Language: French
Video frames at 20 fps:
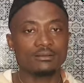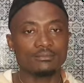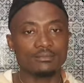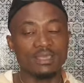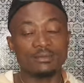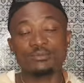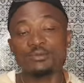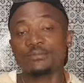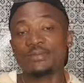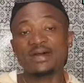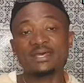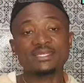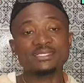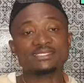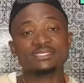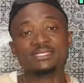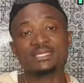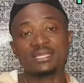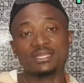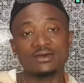Mais il ne peut pas
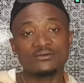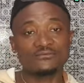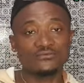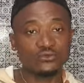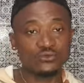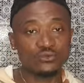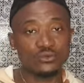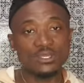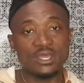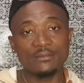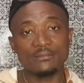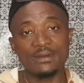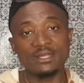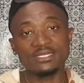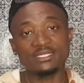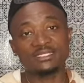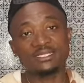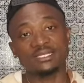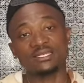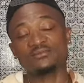rester là, là vu qu'il n'y a pas
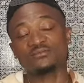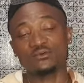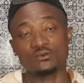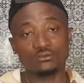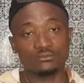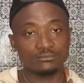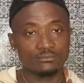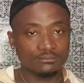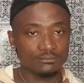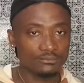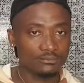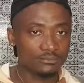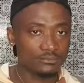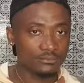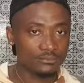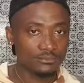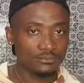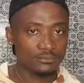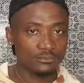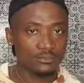de téléphone.
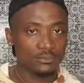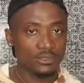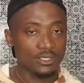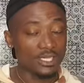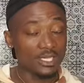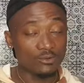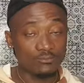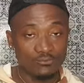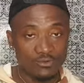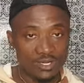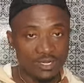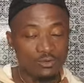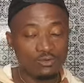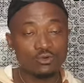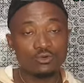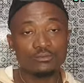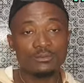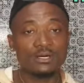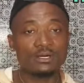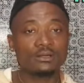Et voilà
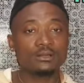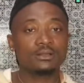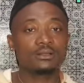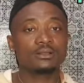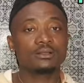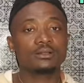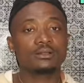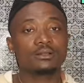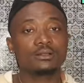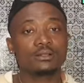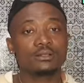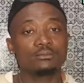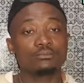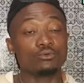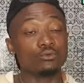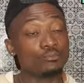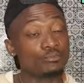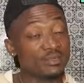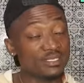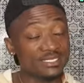comment,
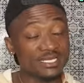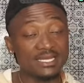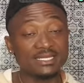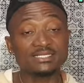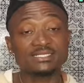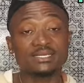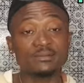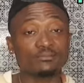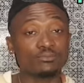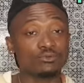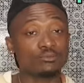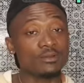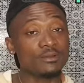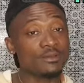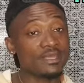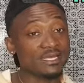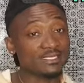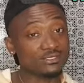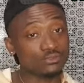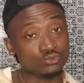pour pédaler, ses problèmes
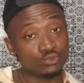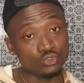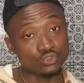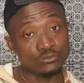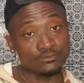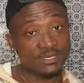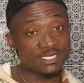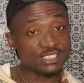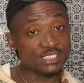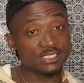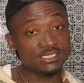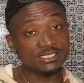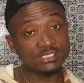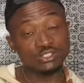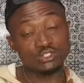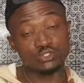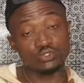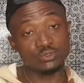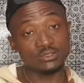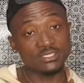Il y a d'autres marchandises
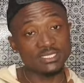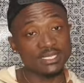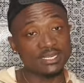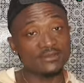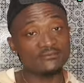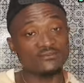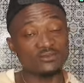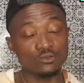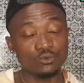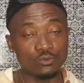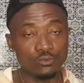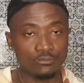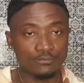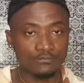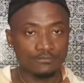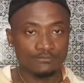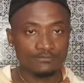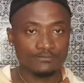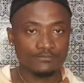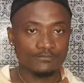qui sont derrière vélo.
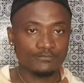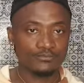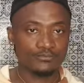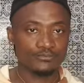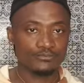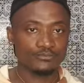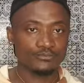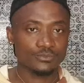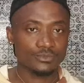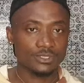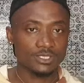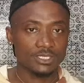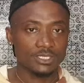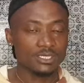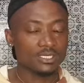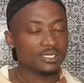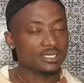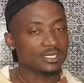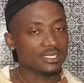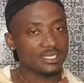
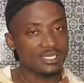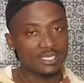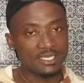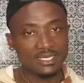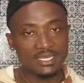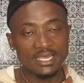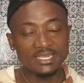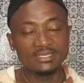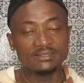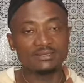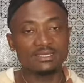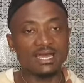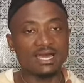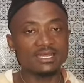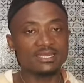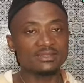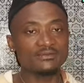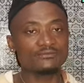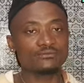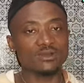Et quand il
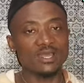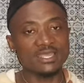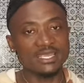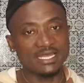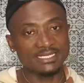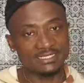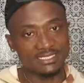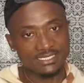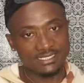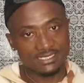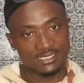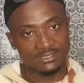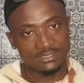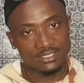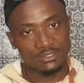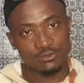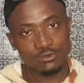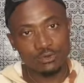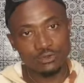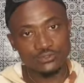arrive, quand il y a descente
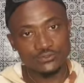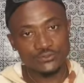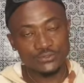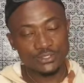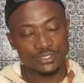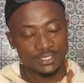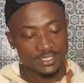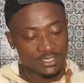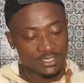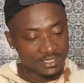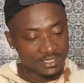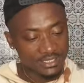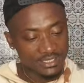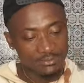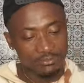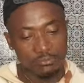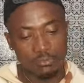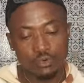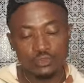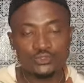des côtes,
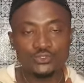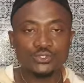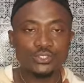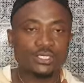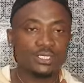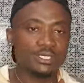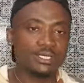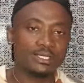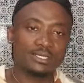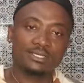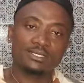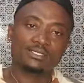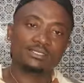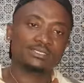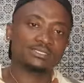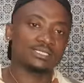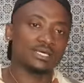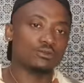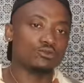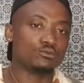il monte,
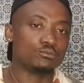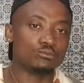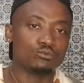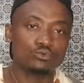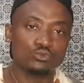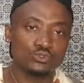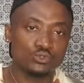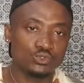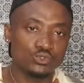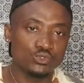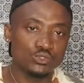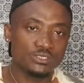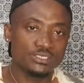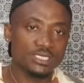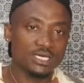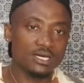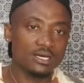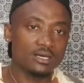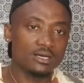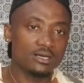ça le pousse
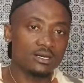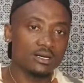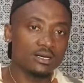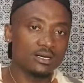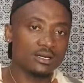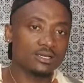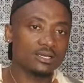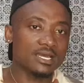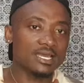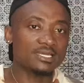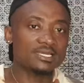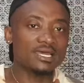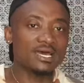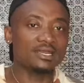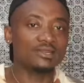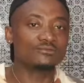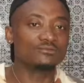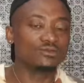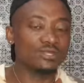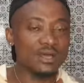jusqu'à quand il
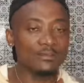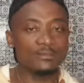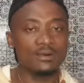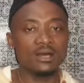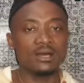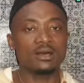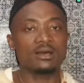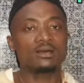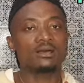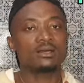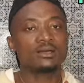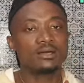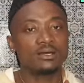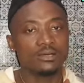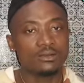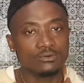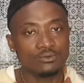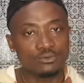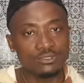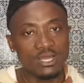arrive où il n'y a pas,
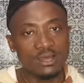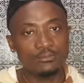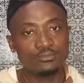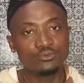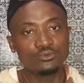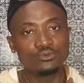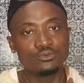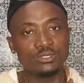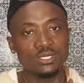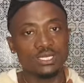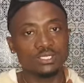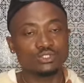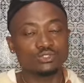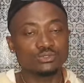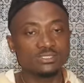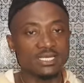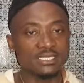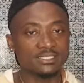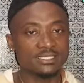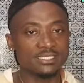où il y a plus de euh,
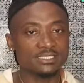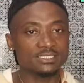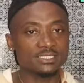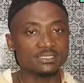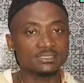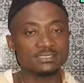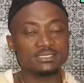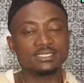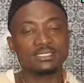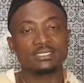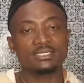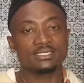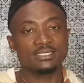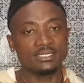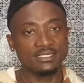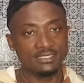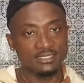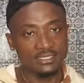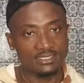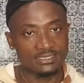chose à descente,
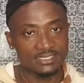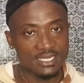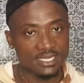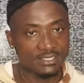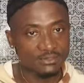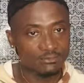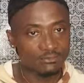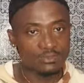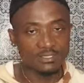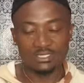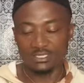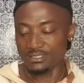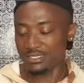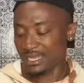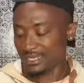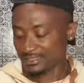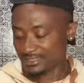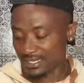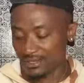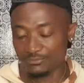il descend, il,
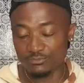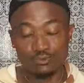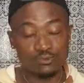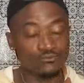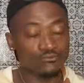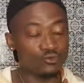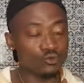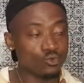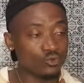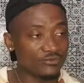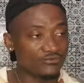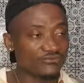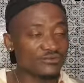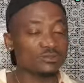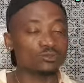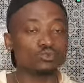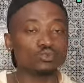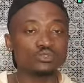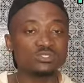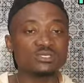attrape le vélo, il
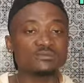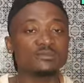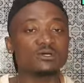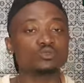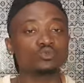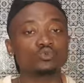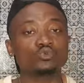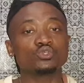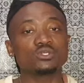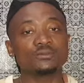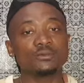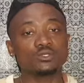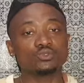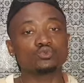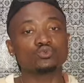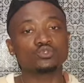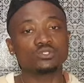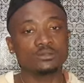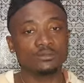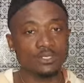fait doucement, doucement,
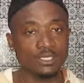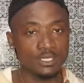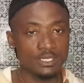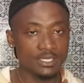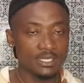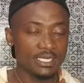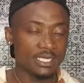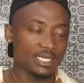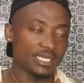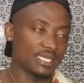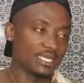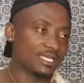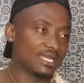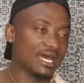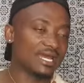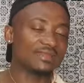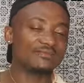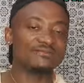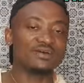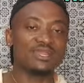doucement. Il
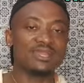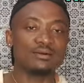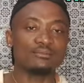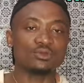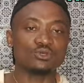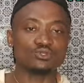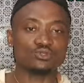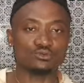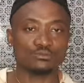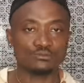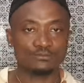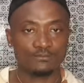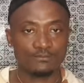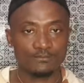arrive à la maison.